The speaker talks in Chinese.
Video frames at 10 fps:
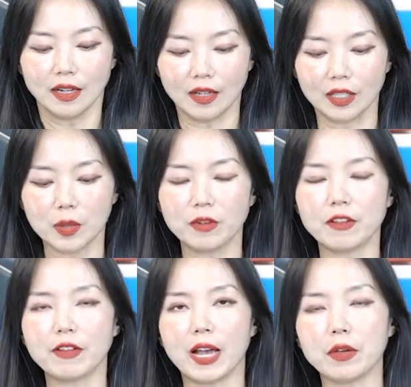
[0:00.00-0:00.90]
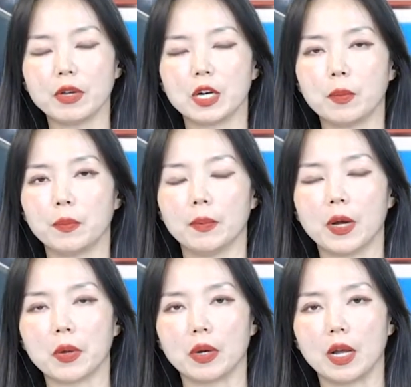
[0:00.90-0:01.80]
好的，那么菲菲还有一个
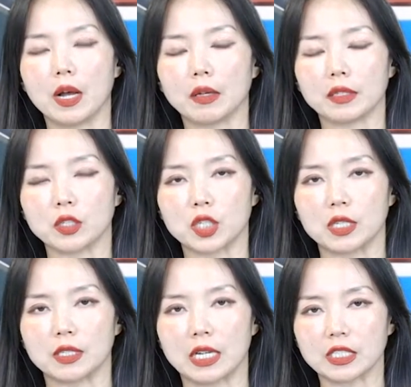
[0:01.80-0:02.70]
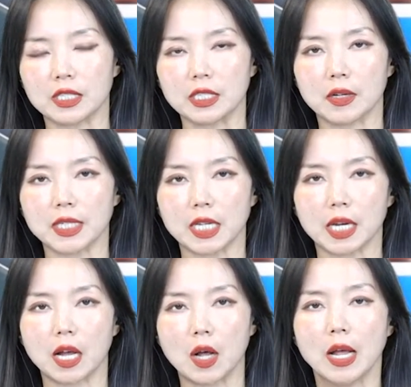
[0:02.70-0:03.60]
朋友呢，哈，就是想请教一下
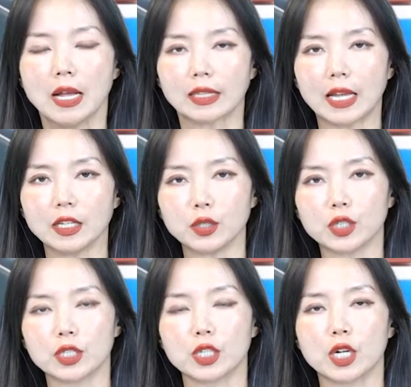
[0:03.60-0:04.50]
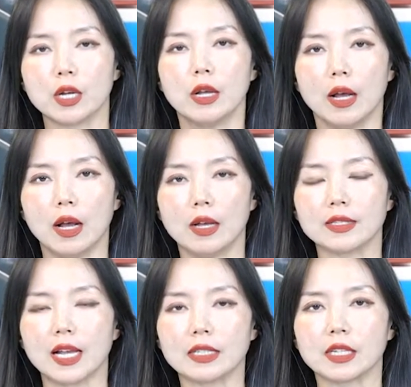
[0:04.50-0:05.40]
您哈，他呢就是是啊、呃，
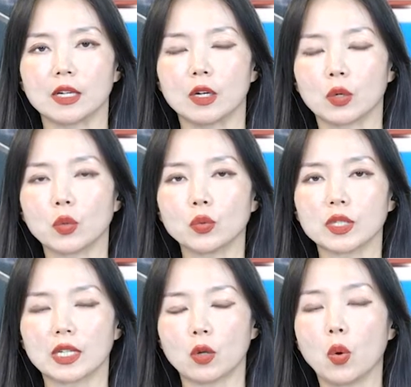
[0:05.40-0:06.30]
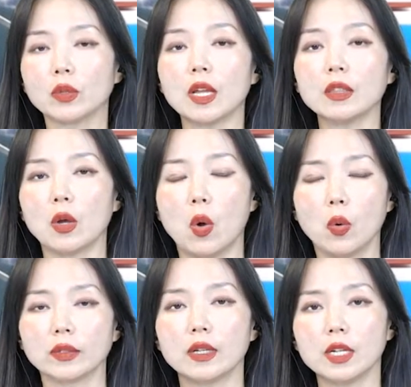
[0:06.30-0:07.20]
在这个公路上红灯等
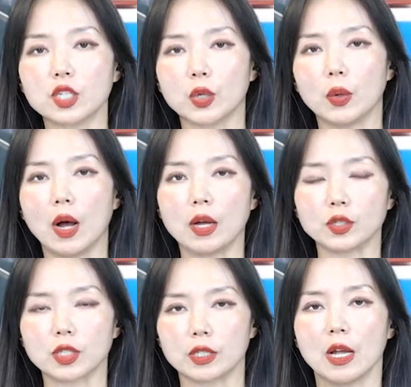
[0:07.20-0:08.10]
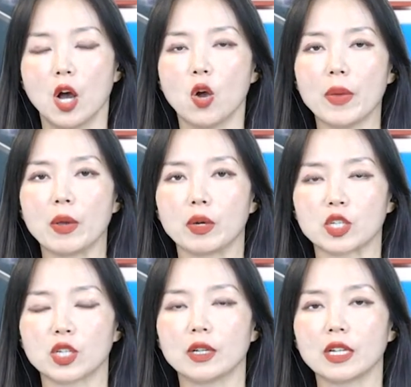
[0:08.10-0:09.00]
红灯的时候啊，就是后面有个
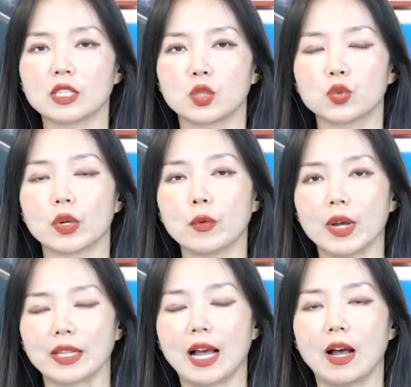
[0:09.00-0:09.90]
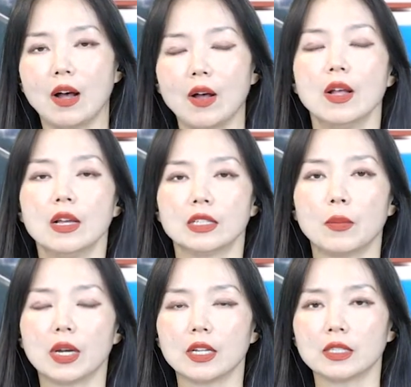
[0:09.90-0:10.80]
车呢是追尾他啊，那
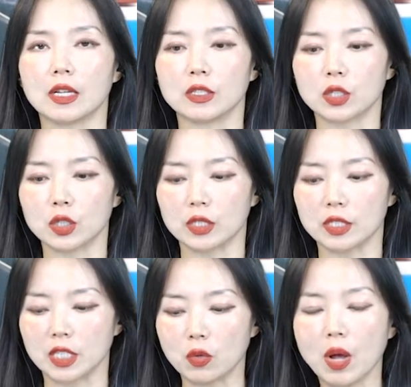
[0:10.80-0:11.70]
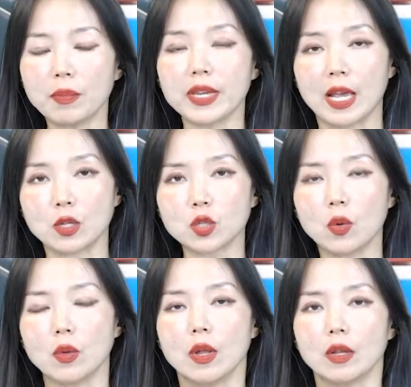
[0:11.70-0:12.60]
么呢这就是情况不严
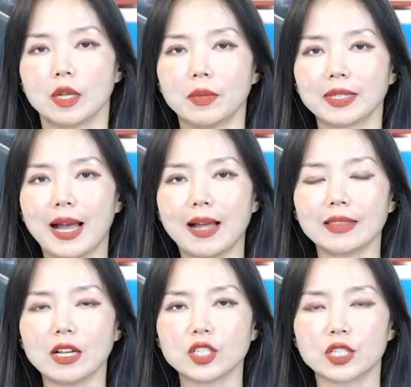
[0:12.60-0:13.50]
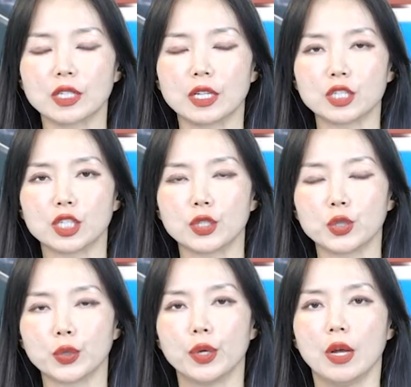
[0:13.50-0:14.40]
重，那么他当时呢是
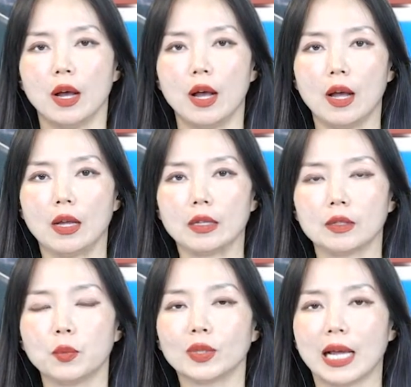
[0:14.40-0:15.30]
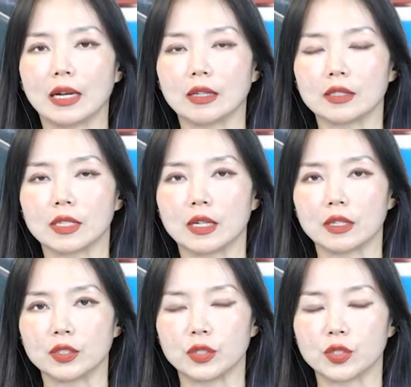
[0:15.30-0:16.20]
去啊、呃、拨打了这
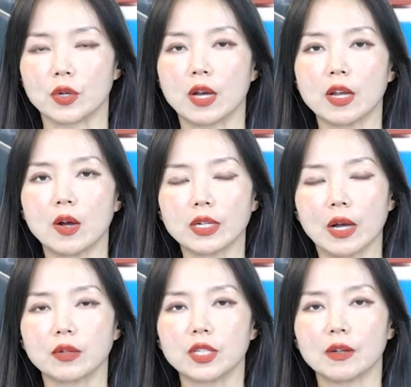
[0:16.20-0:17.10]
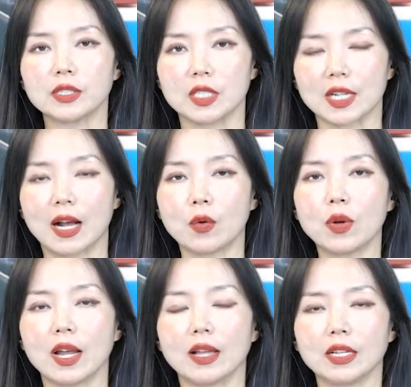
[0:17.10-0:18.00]
个九一一，然后叫了警察
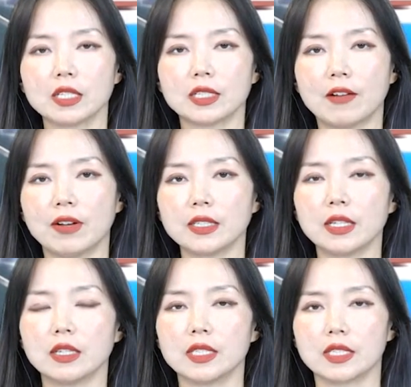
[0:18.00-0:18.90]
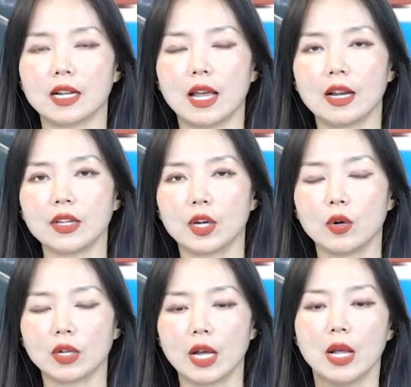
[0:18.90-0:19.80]
过来，但是他发现呢警察来了以
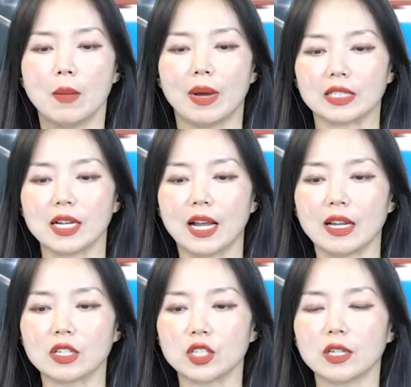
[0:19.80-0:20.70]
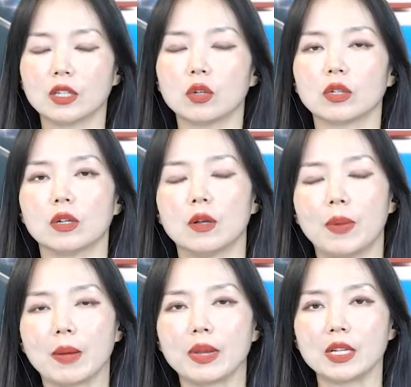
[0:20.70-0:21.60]
后呢，把这两辆车呢弄到呃
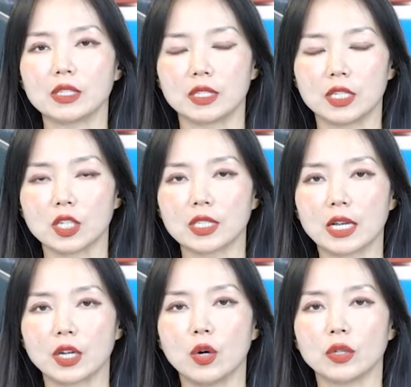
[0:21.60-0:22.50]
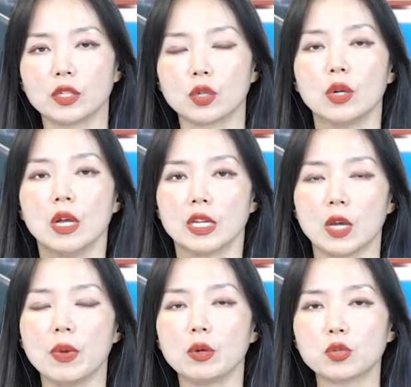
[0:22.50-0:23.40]
旁边这个停车场以后呢，就
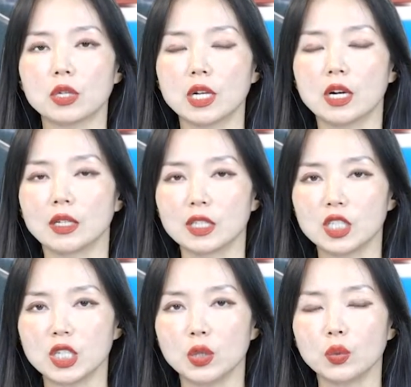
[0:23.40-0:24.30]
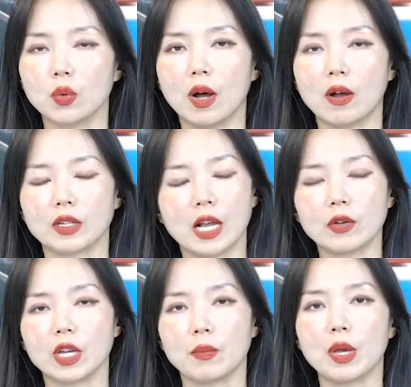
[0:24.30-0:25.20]
也没有做任何的记录啊，然
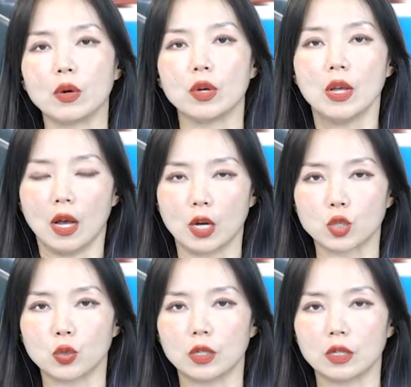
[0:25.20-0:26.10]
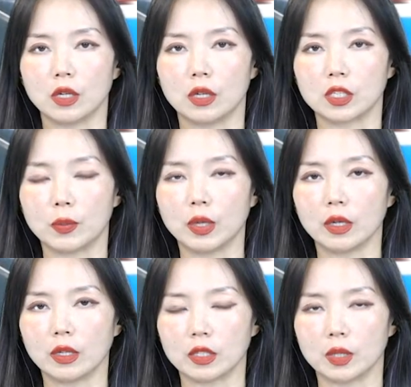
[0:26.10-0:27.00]
后也没有啊、呃、说呃什
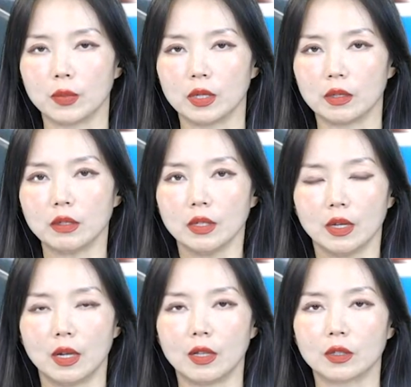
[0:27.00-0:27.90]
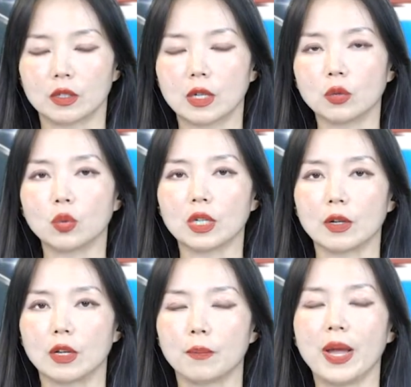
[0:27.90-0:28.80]
么呃什么呃更多
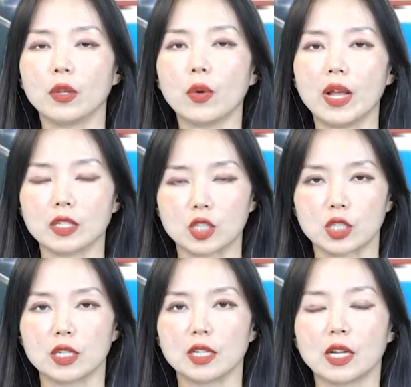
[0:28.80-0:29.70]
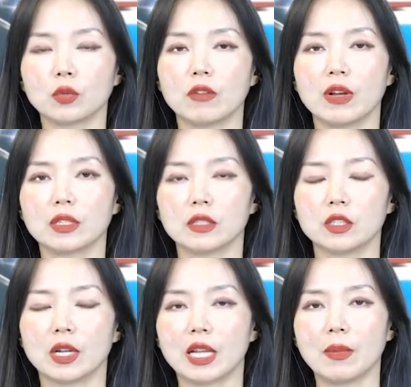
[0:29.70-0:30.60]
的、呃、判断，只是呢让对方。
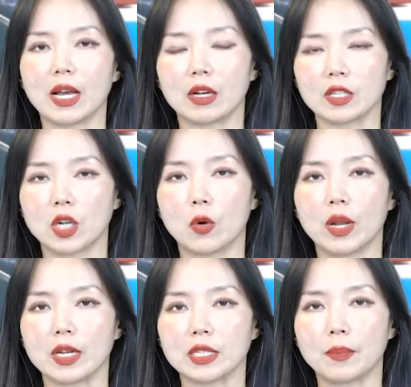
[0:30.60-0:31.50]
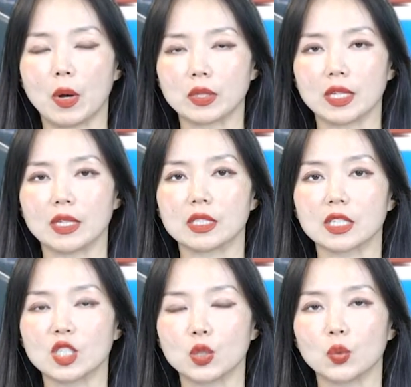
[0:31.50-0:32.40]
让他们两个呢交换了一下保险的这
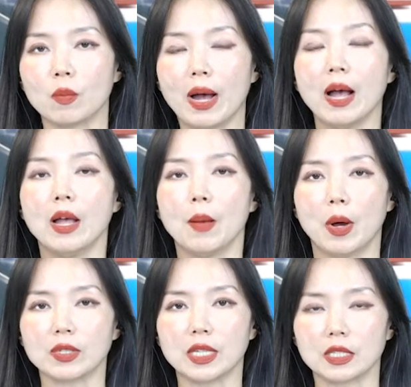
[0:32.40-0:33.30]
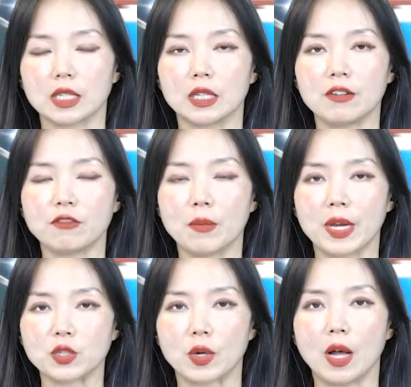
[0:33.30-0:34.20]
个记录嘛，保险的这个
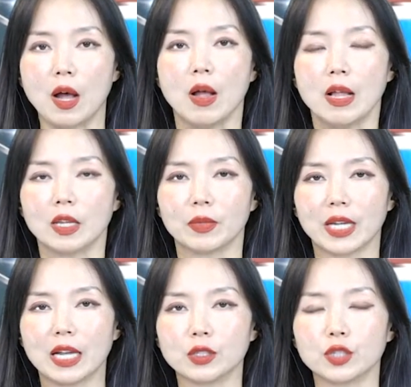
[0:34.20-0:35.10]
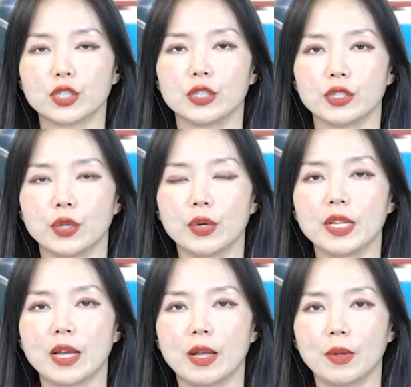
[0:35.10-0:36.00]
information 哈。那么他就是有一
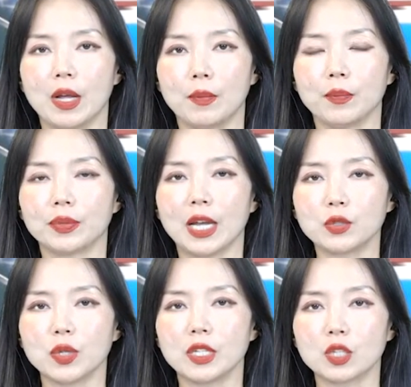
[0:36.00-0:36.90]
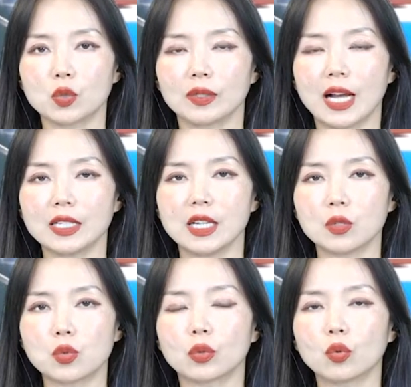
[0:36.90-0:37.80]
点呃不太确定，说他这
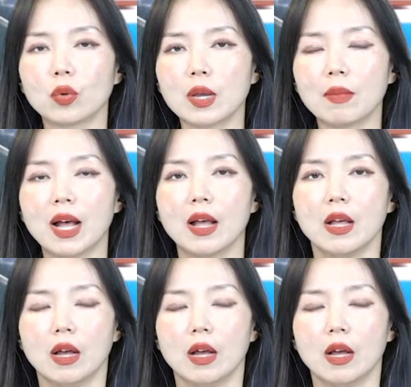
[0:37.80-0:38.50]
样做对吗？